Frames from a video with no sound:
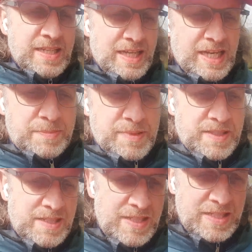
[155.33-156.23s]
Aber
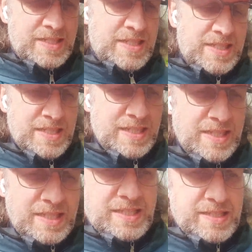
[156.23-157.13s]

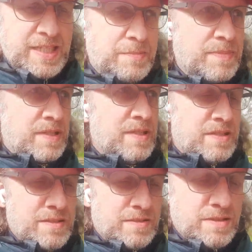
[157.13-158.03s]
ich habe äh,
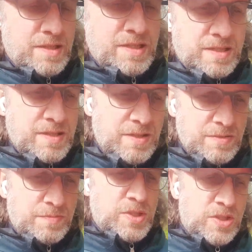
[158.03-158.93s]
einen
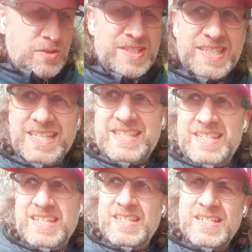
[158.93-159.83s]
Beschluss
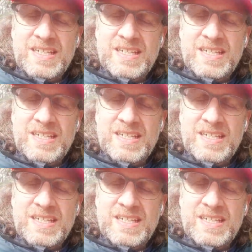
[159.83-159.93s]
gesehen,